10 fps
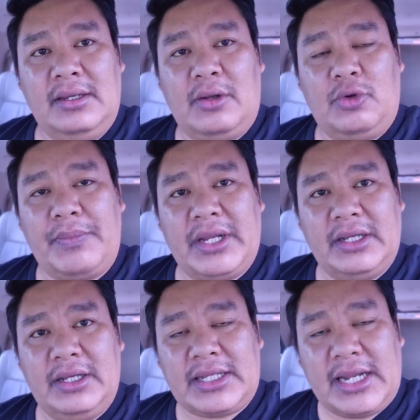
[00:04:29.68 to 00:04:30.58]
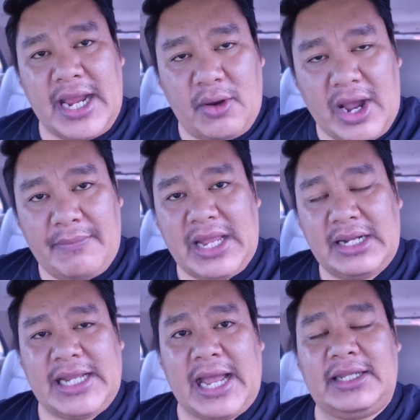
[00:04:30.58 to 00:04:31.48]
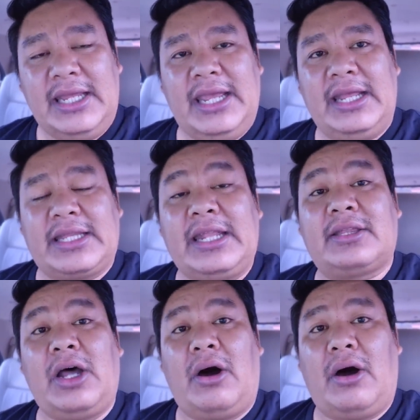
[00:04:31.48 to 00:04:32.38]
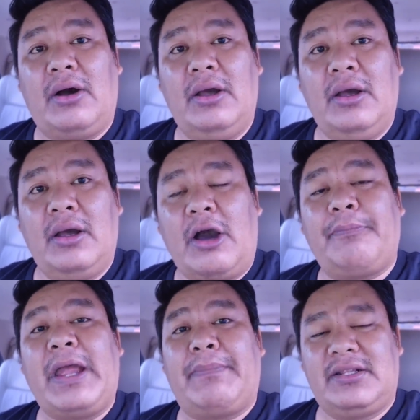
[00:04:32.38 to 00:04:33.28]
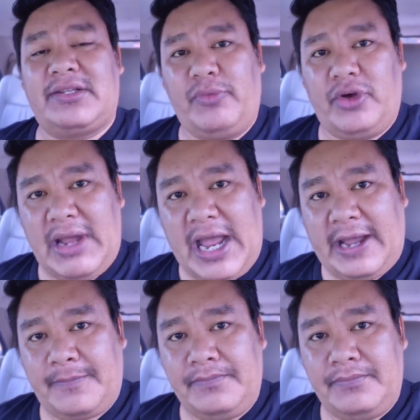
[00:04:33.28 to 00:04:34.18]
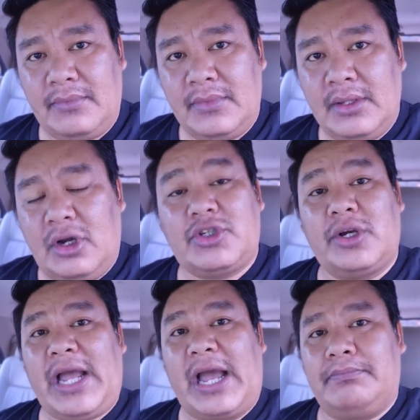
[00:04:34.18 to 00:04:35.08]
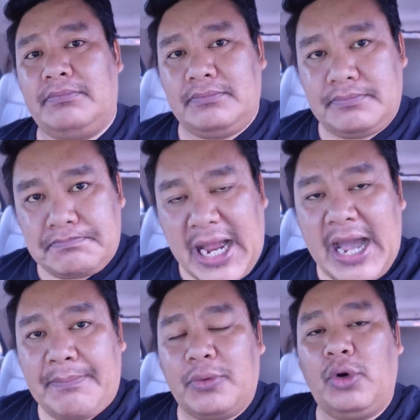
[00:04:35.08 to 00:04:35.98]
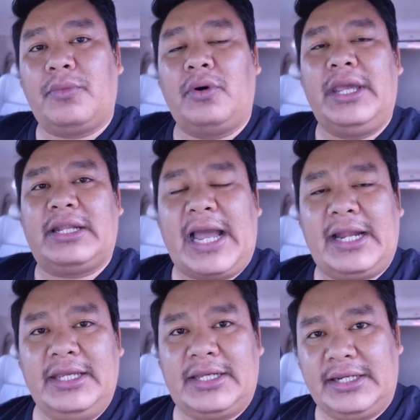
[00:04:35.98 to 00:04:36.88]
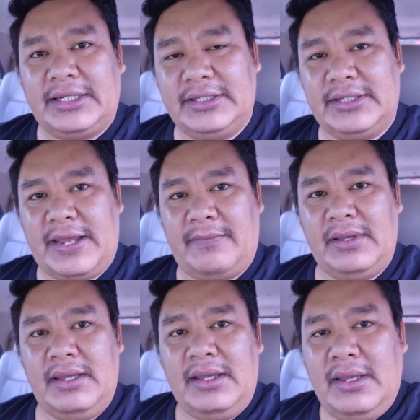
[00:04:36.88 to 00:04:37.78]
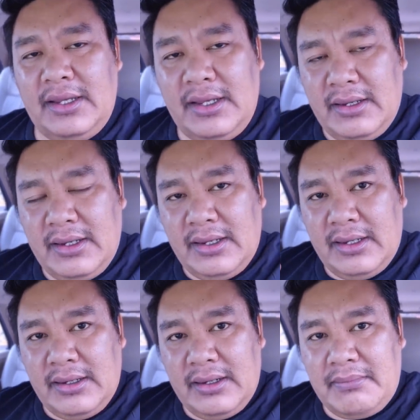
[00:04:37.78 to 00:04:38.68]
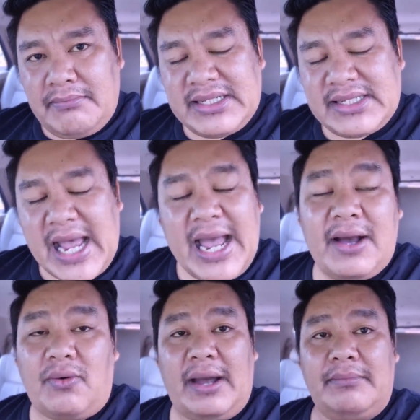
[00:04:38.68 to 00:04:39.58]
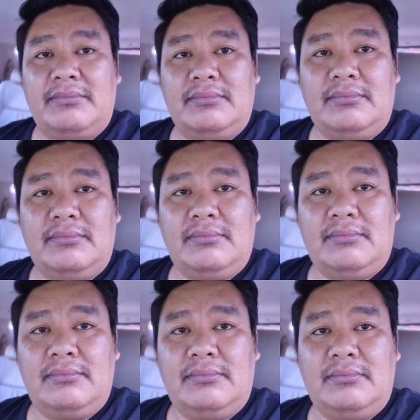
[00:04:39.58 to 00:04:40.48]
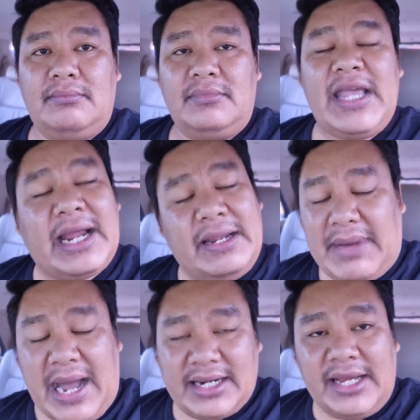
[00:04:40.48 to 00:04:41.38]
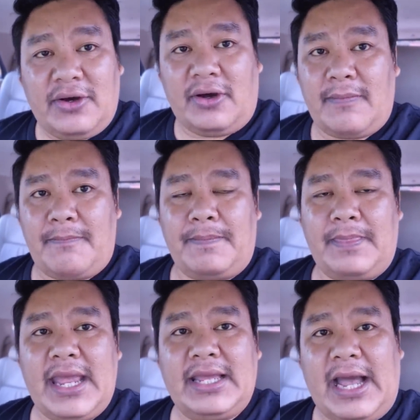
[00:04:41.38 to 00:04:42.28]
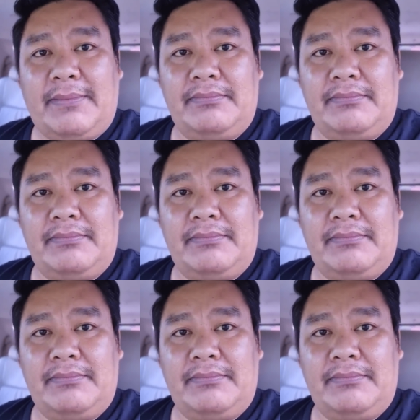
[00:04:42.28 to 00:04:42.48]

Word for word: รวมไปถึงทนายความต่างๆ ที่ติดต่อเข้าไปเป็นจำนวนมาก คุณผู้ชมครับภาพรวมของเหตุการณ์ที่เกิดขึ้นเนี่ย มันสร้างความยากลำบากแน่นอนให้กับ